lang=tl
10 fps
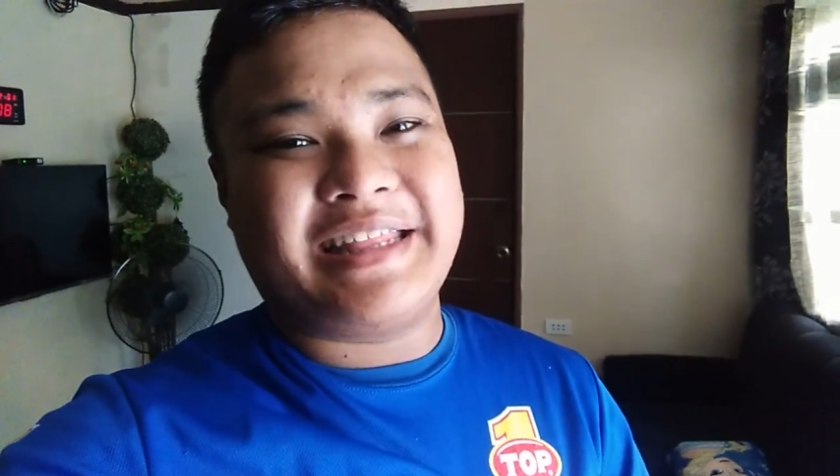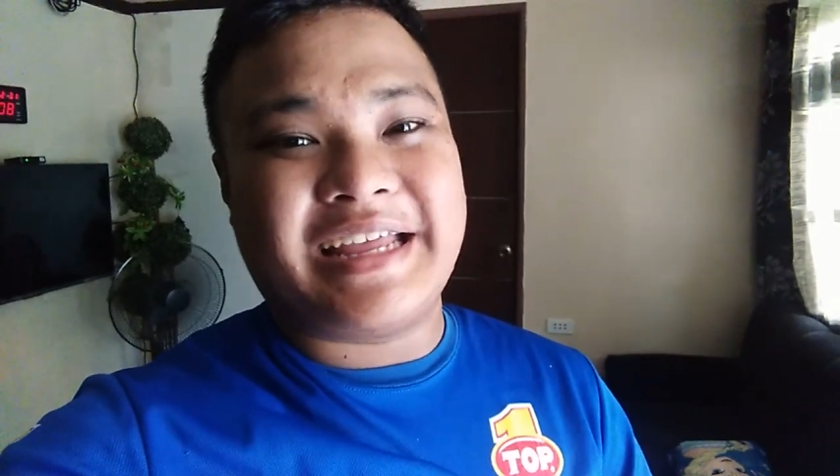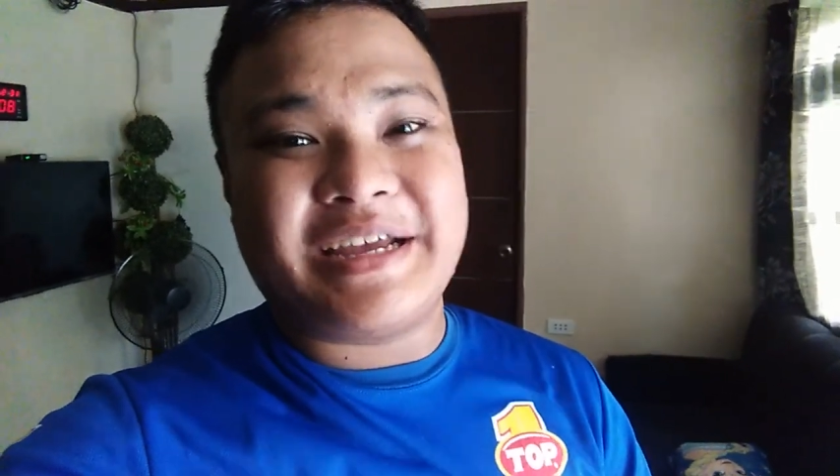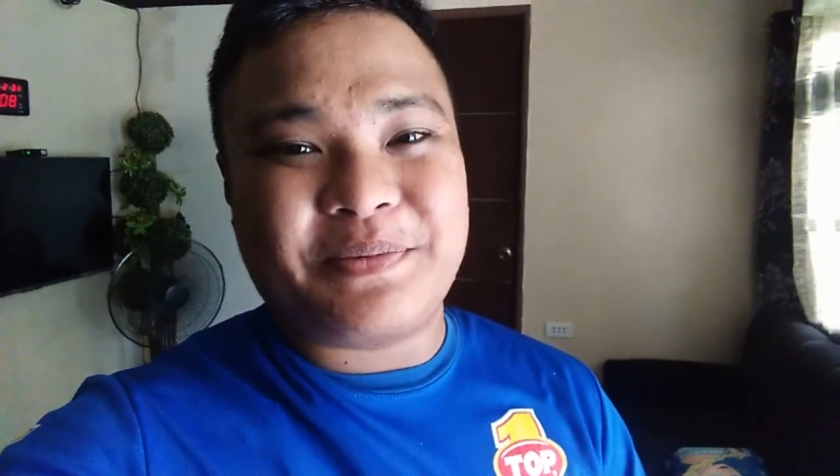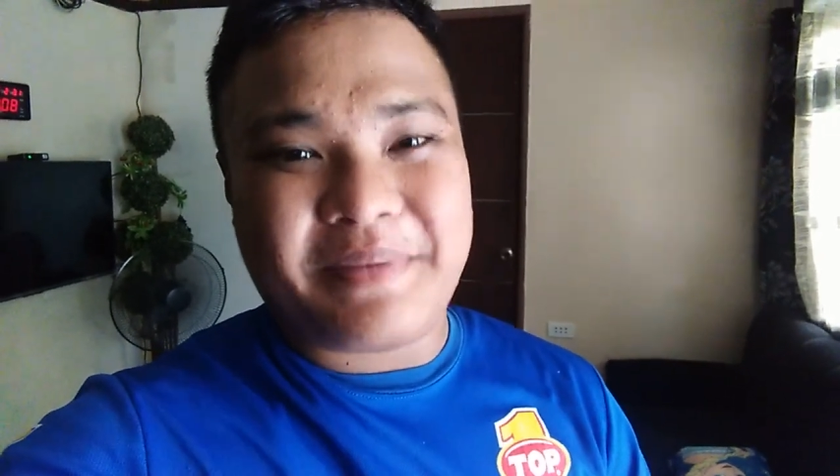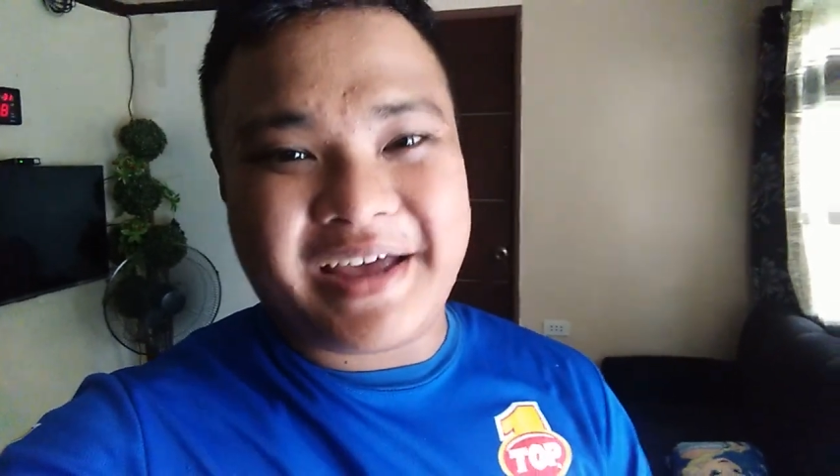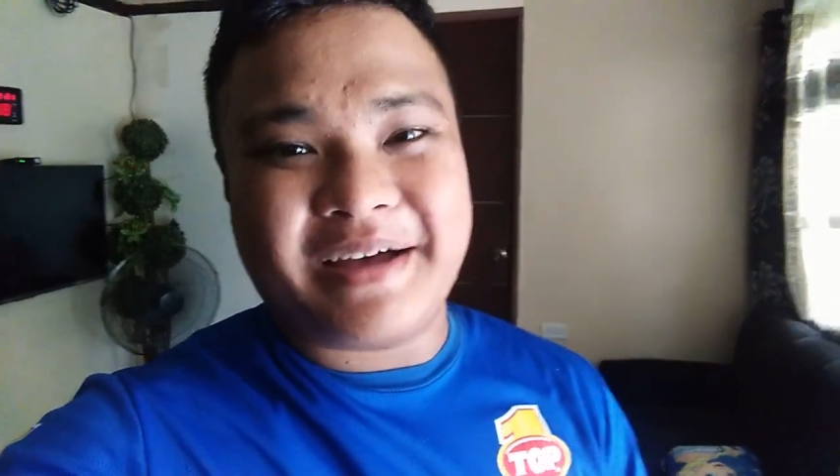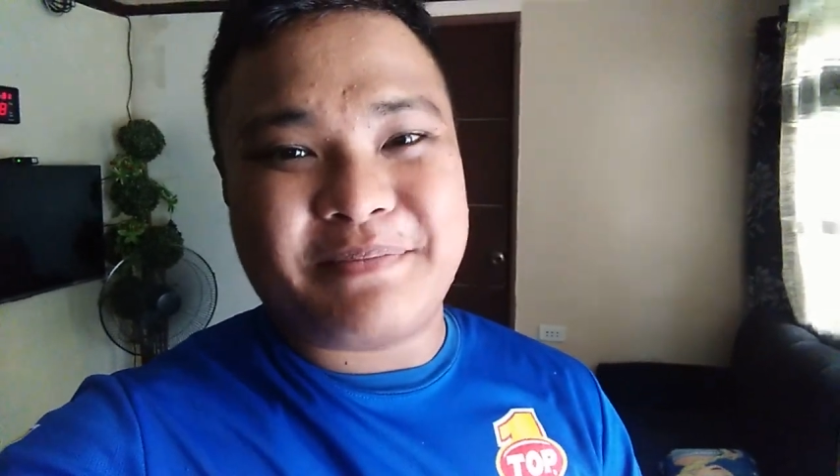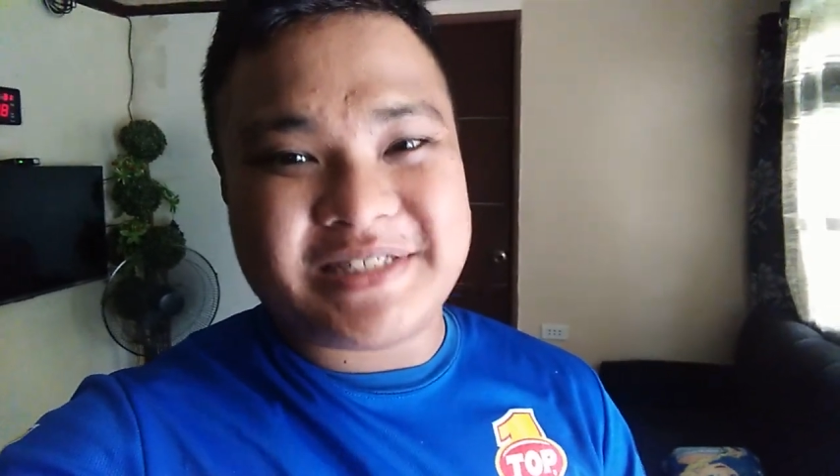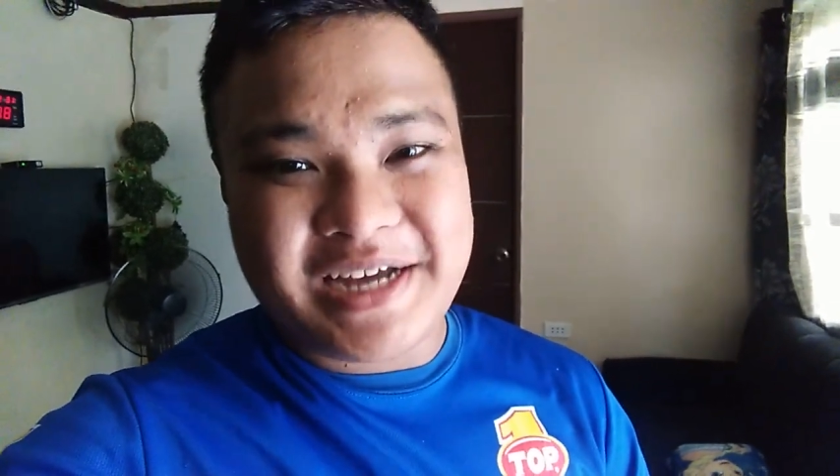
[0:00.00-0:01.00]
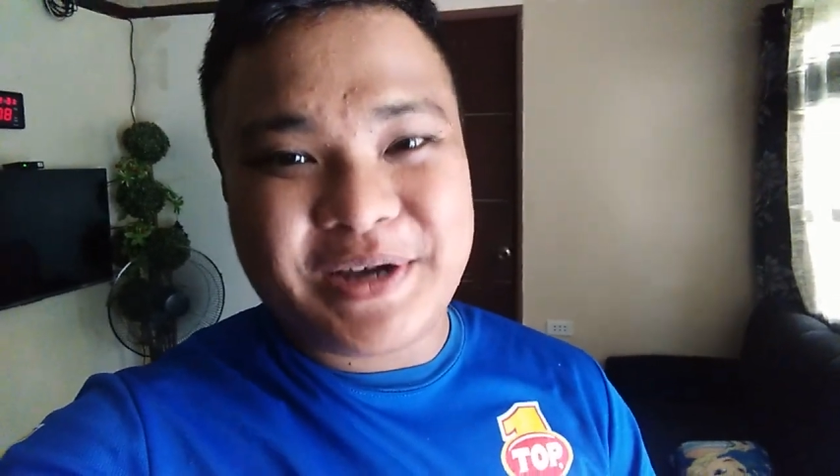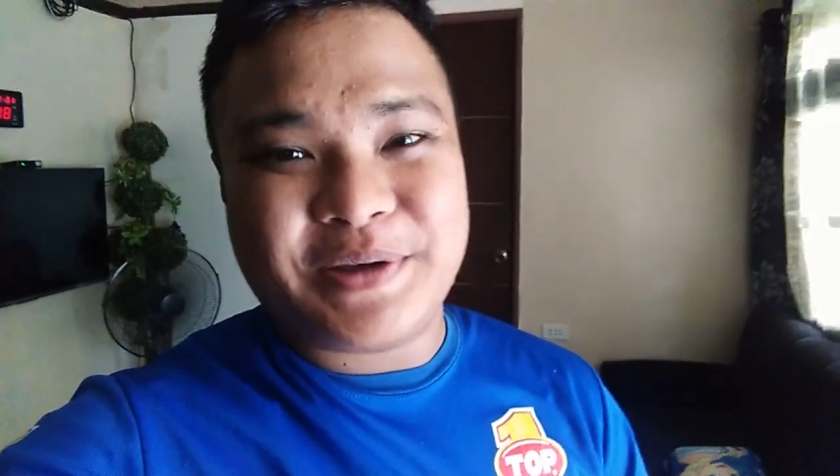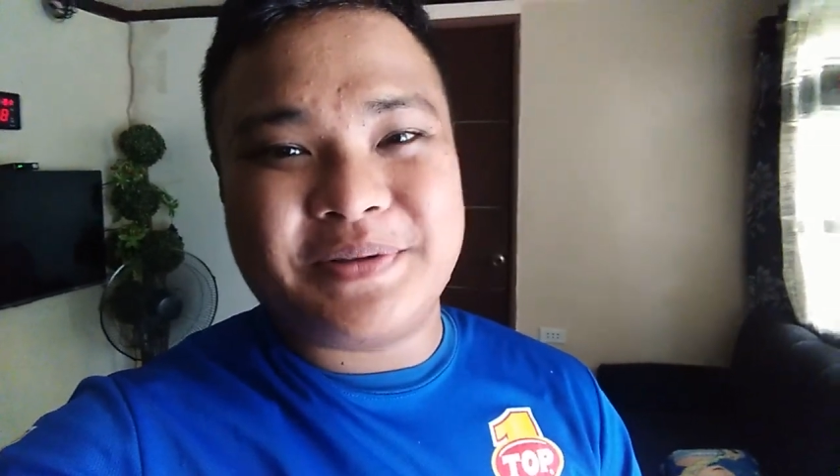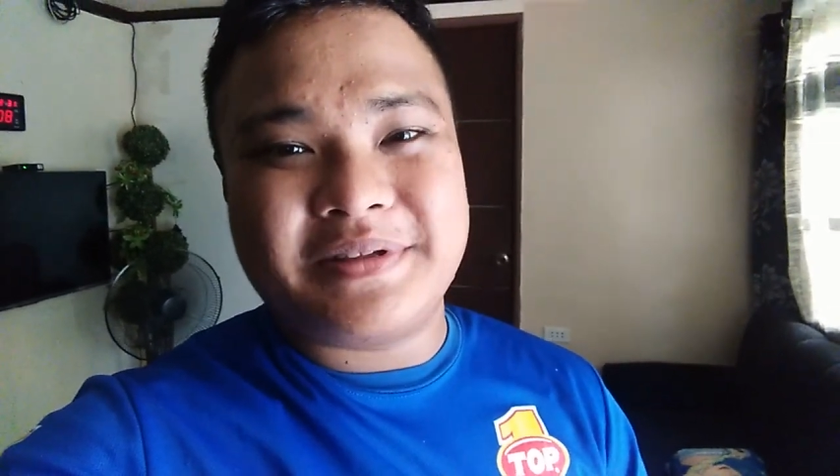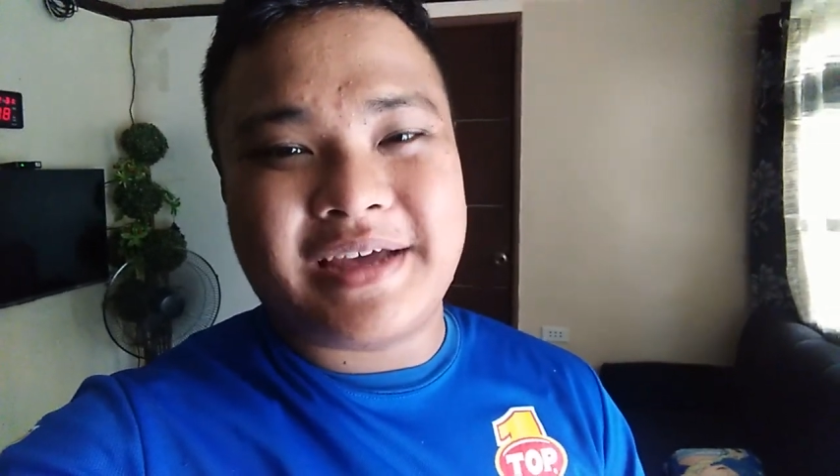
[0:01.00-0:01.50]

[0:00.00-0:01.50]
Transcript: tayong pera pa sa ngayon,